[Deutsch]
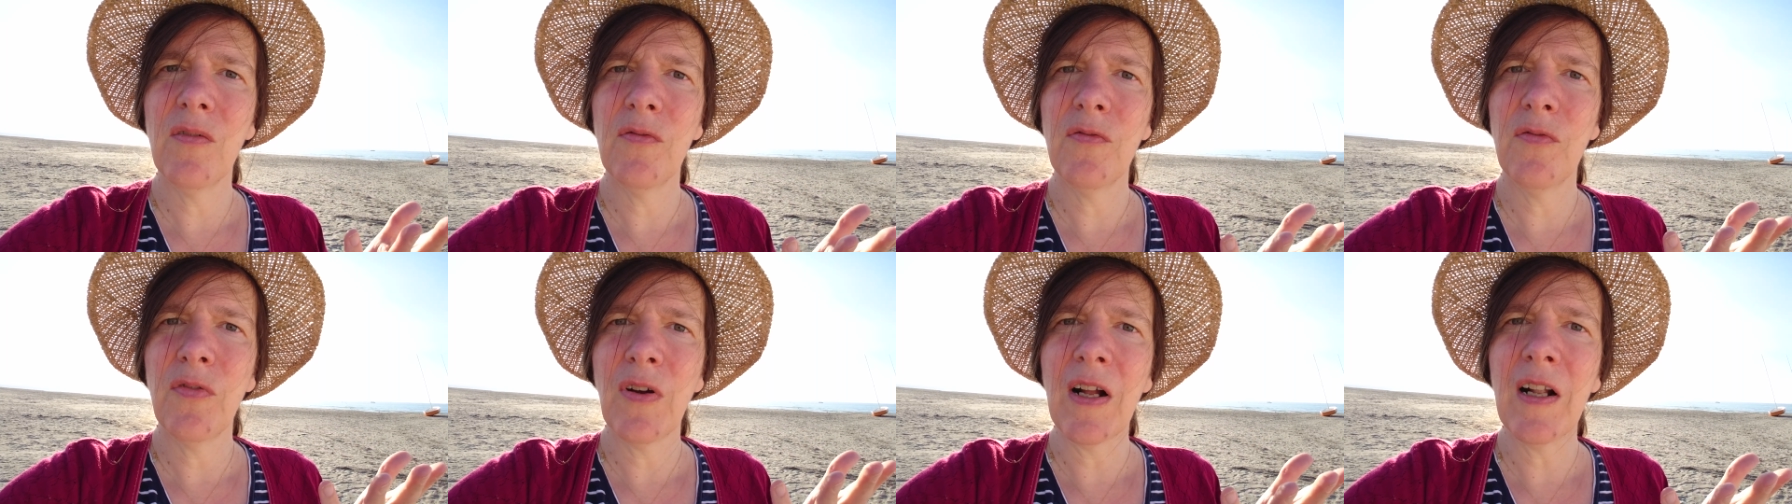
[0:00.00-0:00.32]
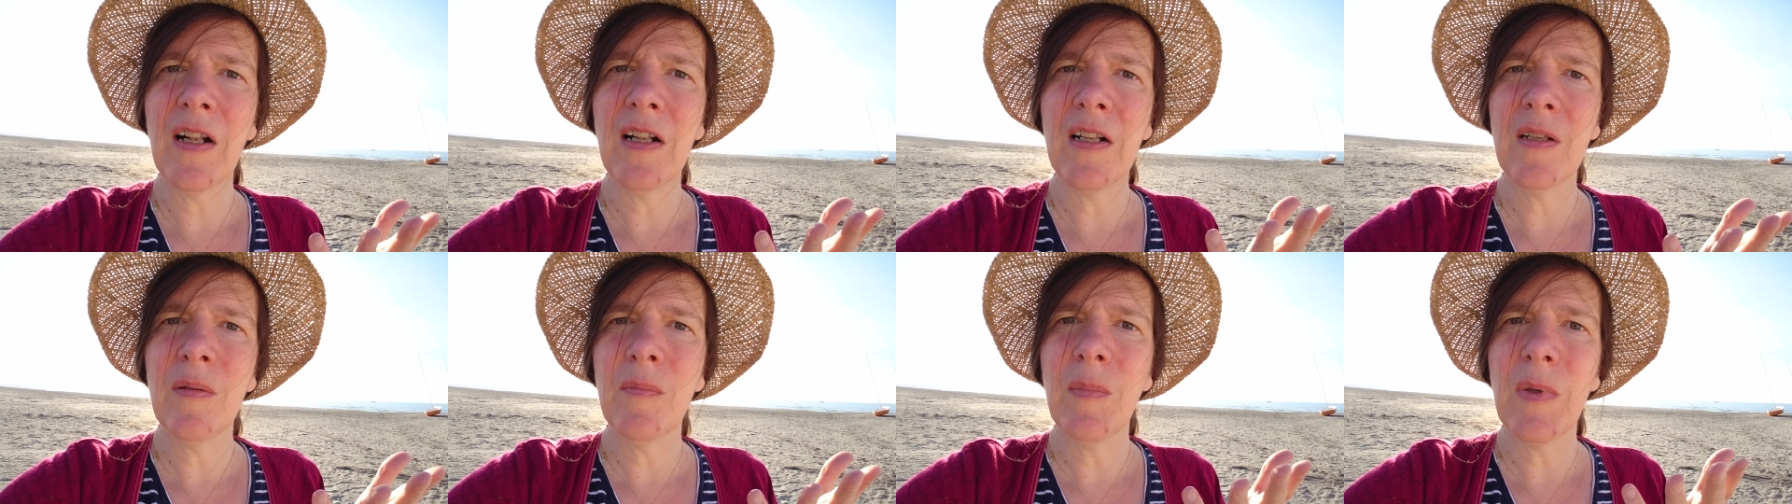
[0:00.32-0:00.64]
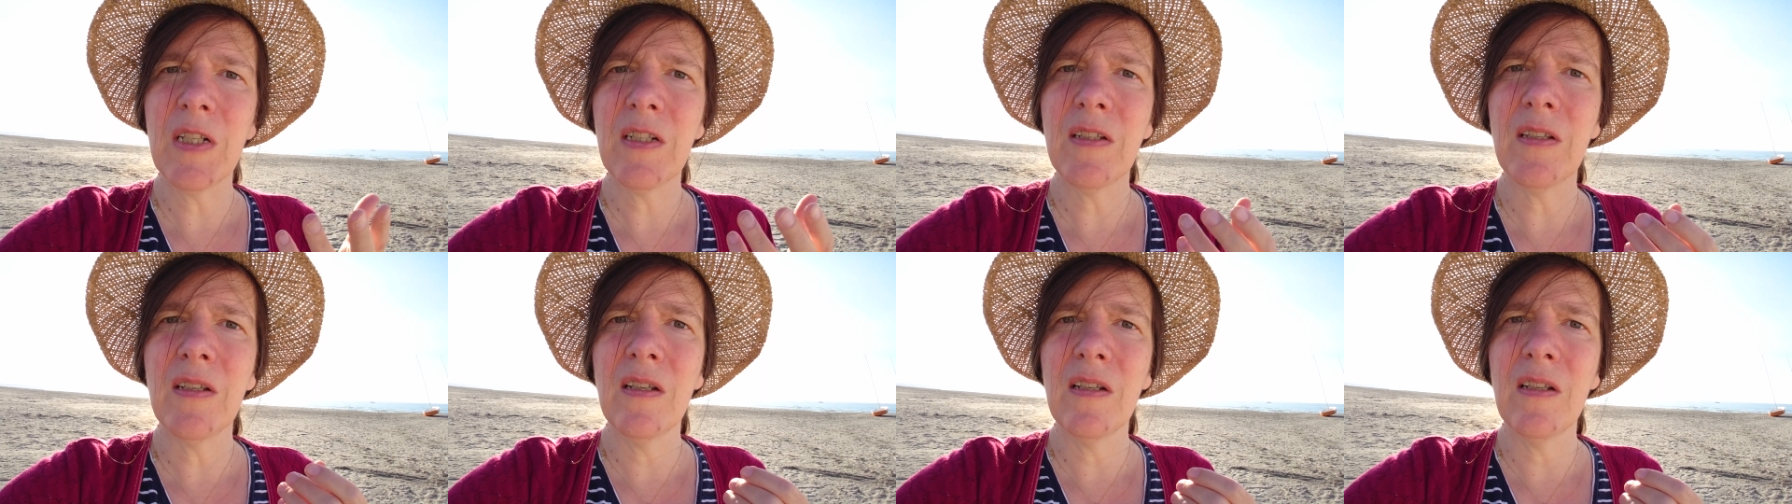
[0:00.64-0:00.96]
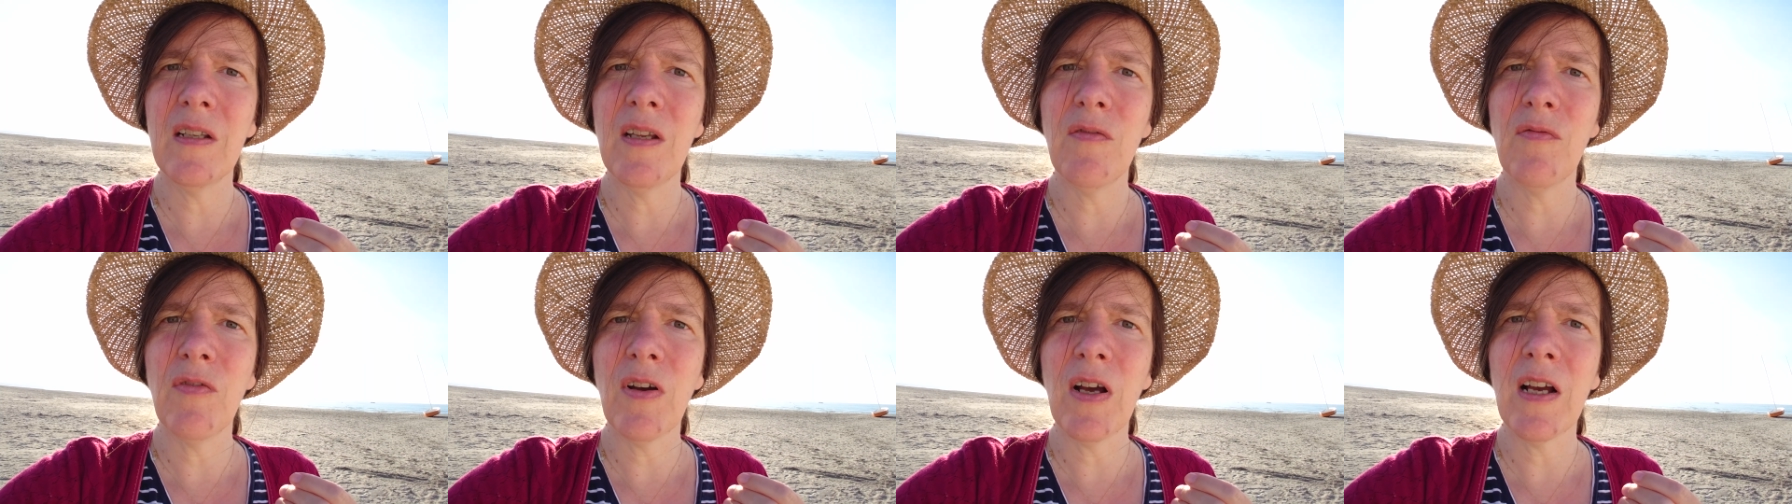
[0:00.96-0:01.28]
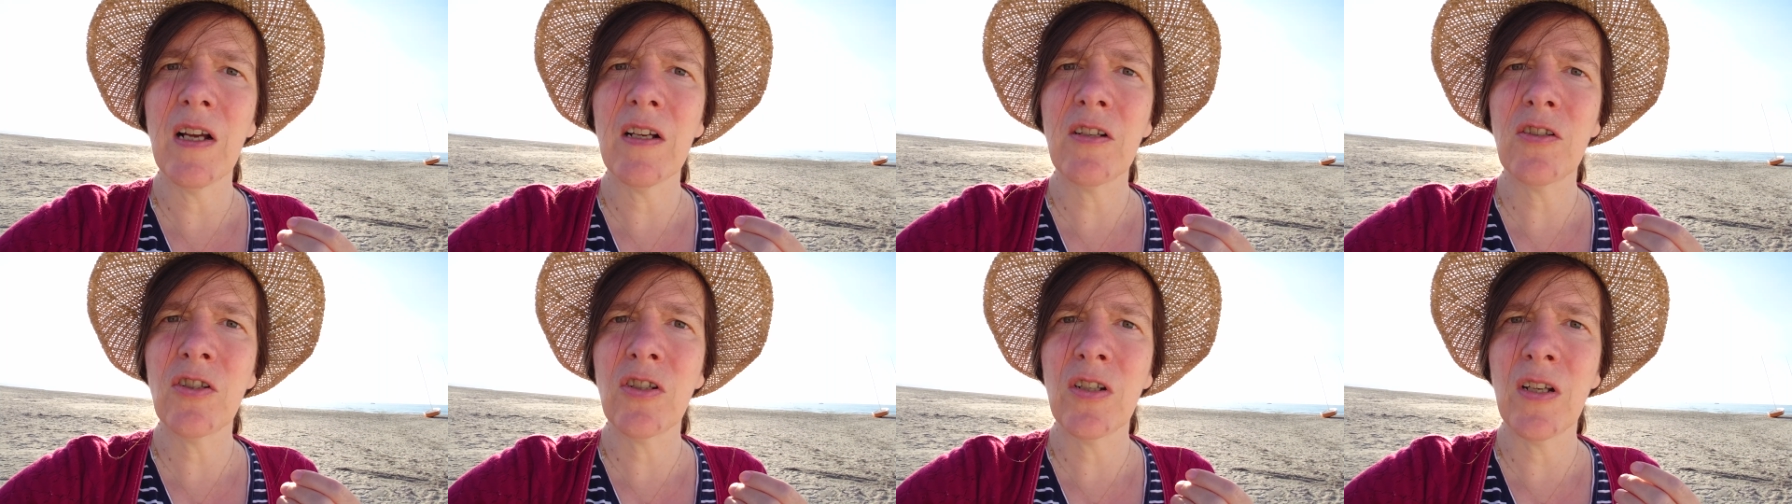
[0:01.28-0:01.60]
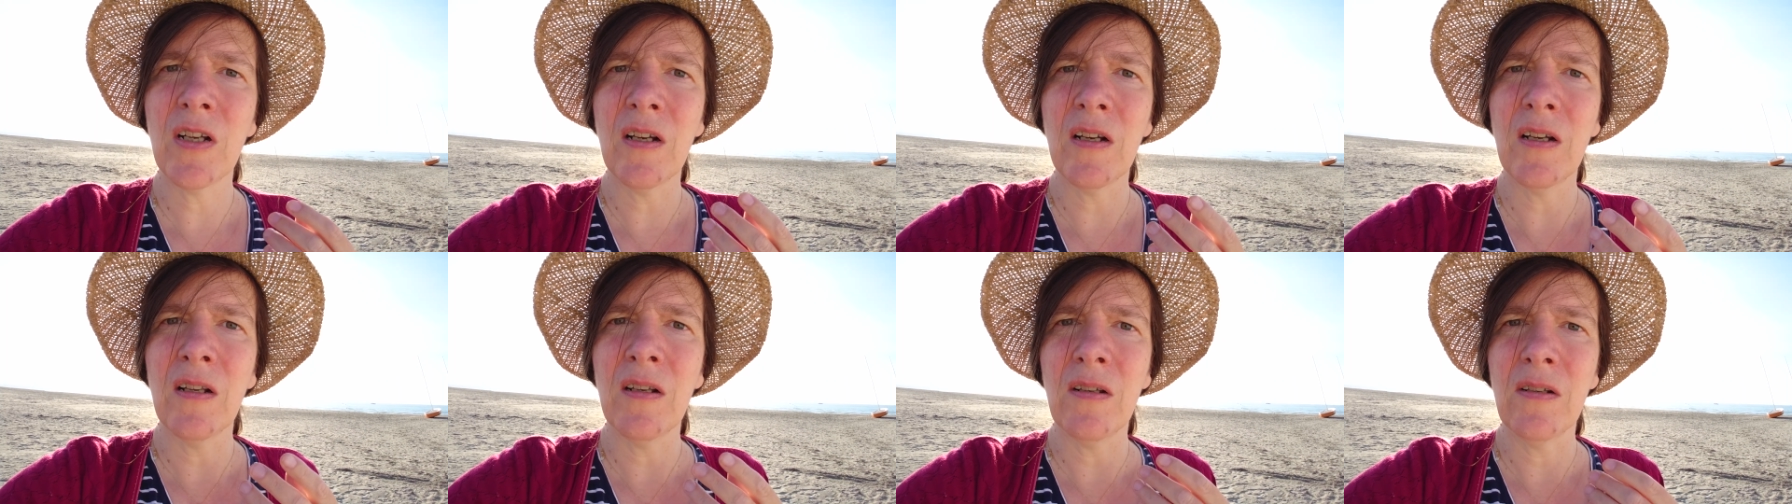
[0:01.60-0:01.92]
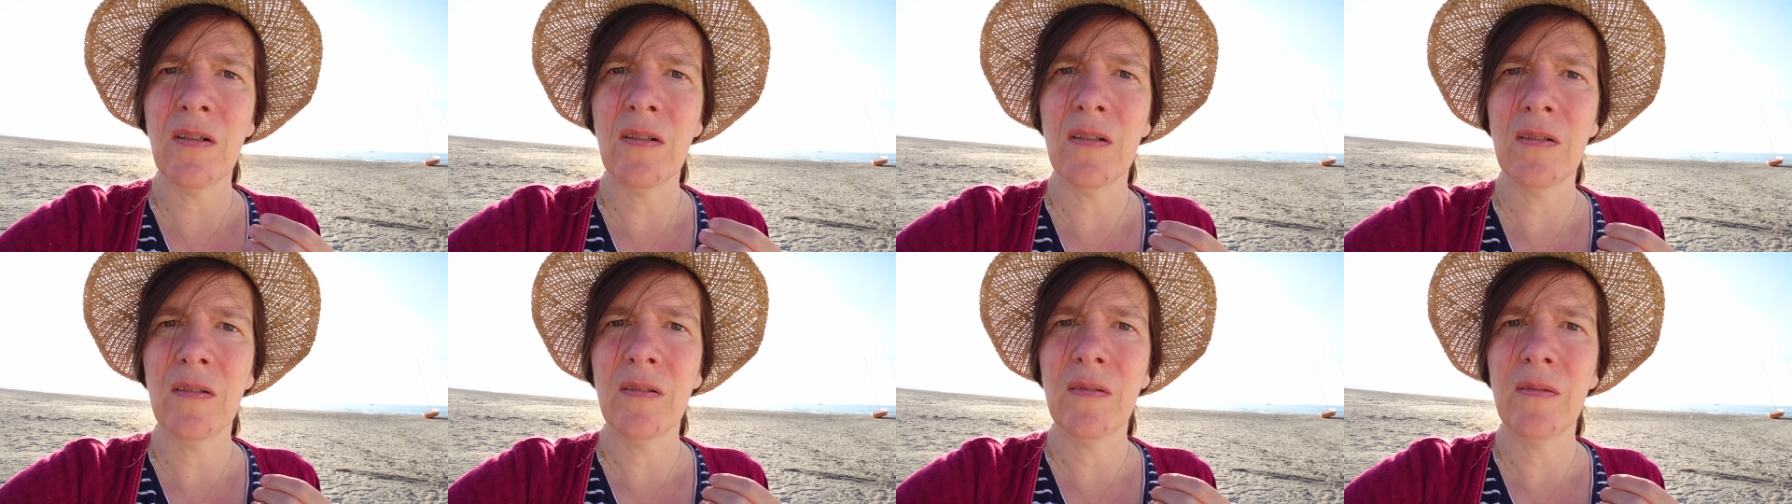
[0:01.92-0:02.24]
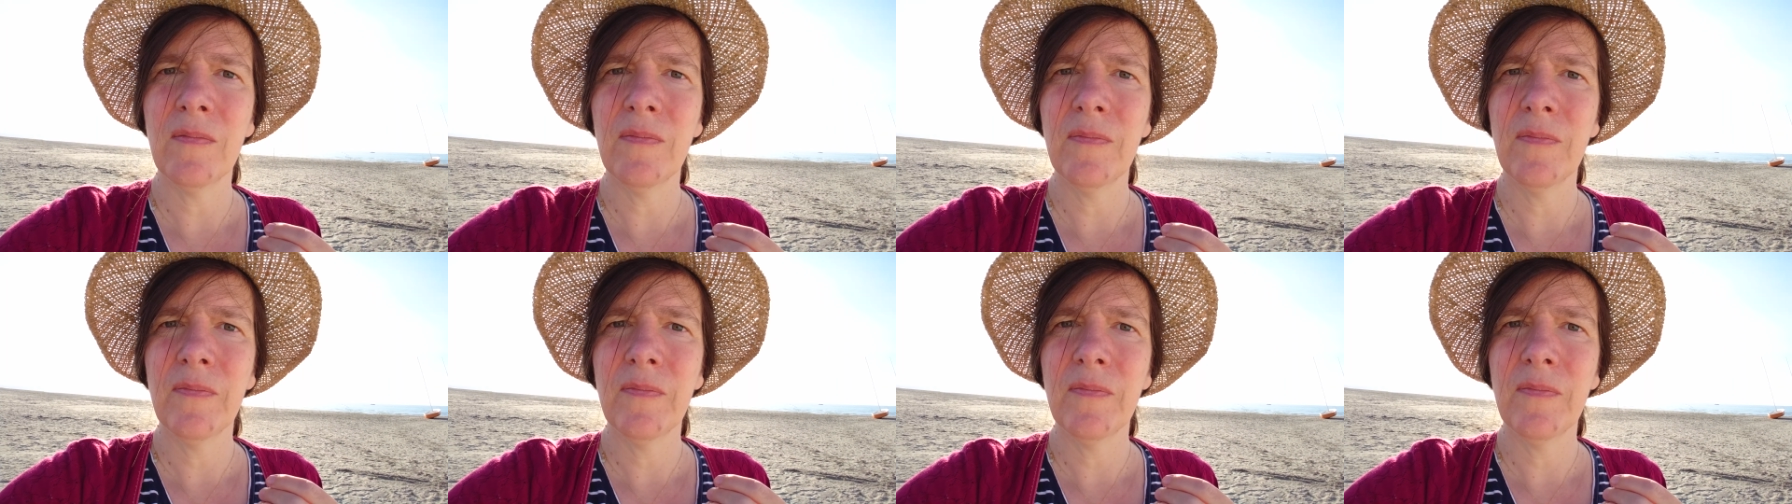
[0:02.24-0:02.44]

fallen mit in die Waagschale,